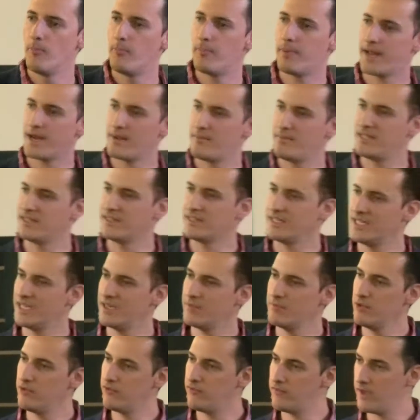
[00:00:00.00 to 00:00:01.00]
para
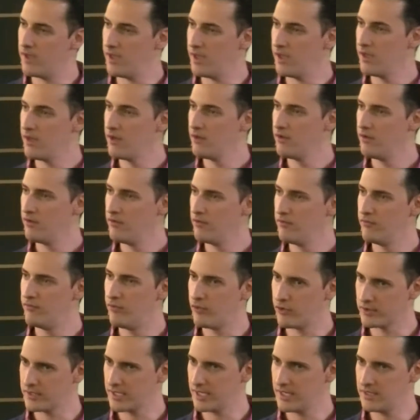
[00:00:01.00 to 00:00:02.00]
mantener mi fe
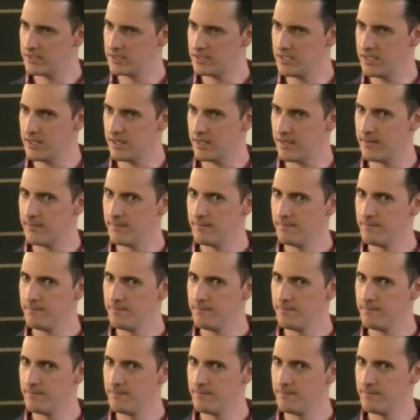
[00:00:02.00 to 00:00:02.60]
fortalecida.